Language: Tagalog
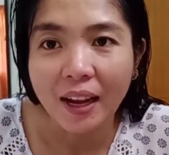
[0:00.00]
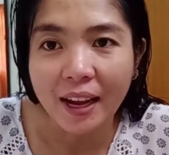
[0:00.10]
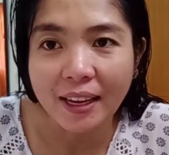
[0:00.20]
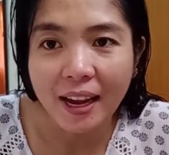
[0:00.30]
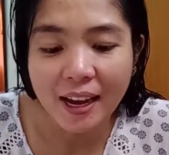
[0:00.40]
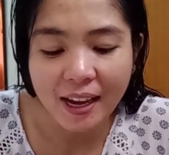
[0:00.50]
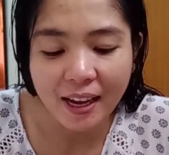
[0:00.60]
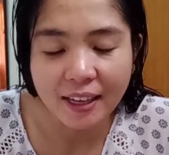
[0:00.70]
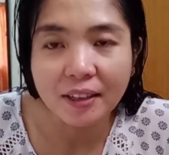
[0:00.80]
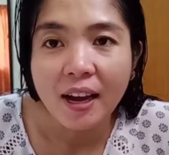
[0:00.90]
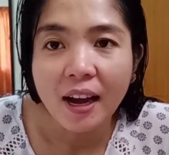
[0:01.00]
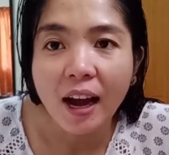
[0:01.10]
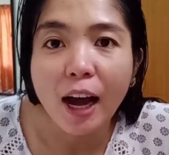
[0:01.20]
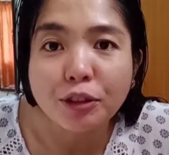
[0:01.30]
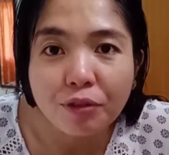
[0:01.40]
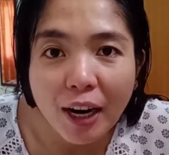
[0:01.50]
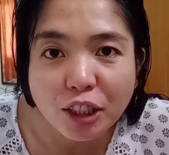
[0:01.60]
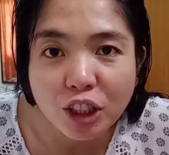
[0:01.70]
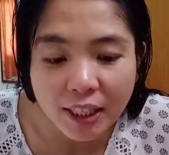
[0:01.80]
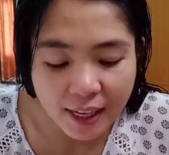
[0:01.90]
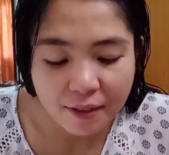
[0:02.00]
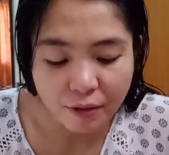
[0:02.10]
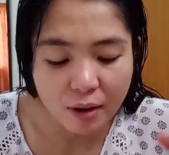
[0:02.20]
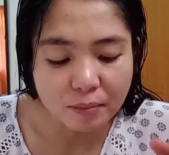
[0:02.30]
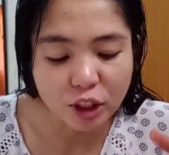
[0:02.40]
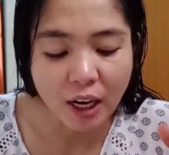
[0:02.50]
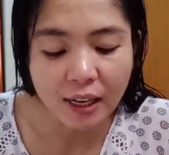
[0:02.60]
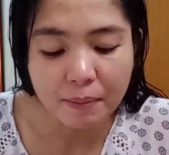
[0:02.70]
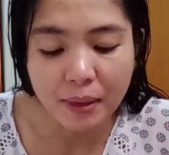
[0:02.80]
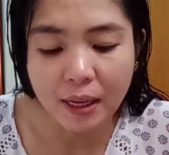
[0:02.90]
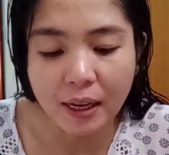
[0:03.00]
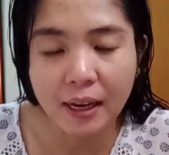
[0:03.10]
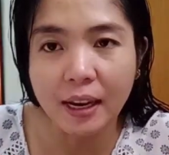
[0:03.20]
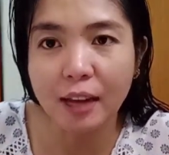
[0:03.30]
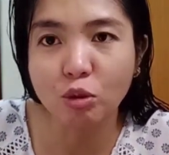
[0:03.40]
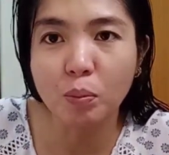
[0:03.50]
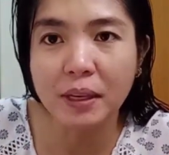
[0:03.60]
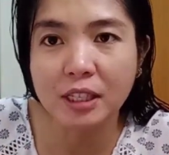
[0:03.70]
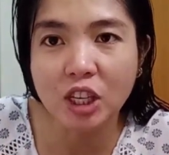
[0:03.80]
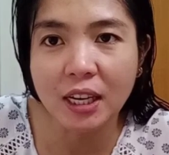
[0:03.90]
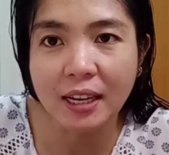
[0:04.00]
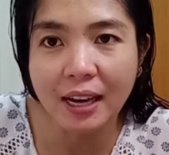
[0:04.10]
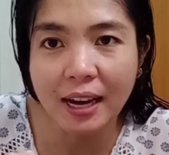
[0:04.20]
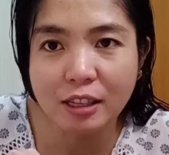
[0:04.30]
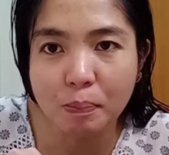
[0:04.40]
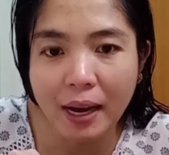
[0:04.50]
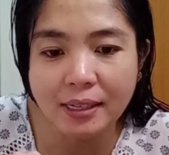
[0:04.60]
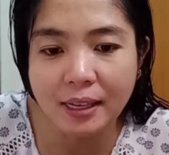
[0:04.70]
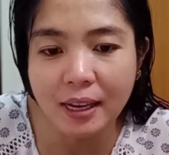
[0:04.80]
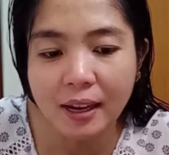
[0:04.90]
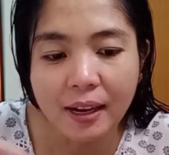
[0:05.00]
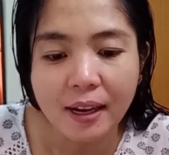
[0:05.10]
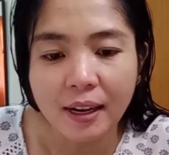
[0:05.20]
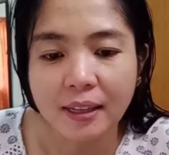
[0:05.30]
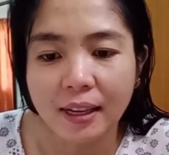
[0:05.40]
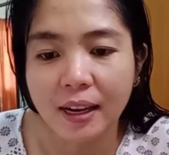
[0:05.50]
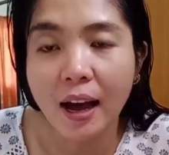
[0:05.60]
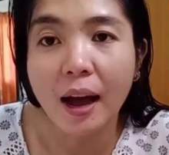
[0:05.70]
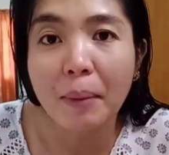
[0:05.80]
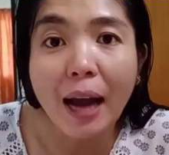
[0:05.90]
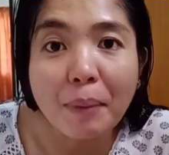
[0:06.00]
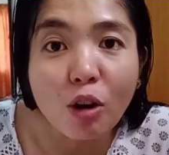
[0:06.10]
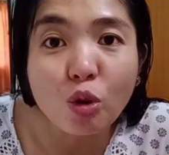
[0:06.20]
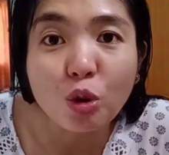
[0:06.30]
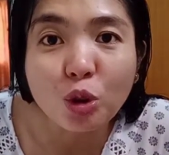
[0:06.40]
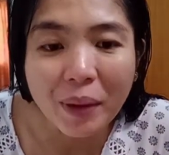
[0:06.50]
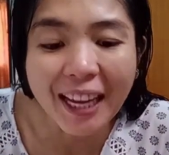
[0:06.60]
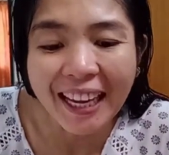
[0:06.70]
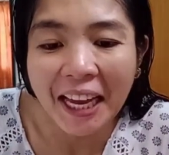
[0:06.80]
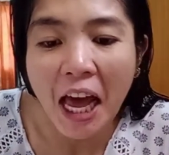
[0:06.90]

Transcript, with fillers: ayan, uh, fried chicken from Jollibee. Ayan, two-piece chicken guys, spicy. Kasi uh, marami akong gutom eh.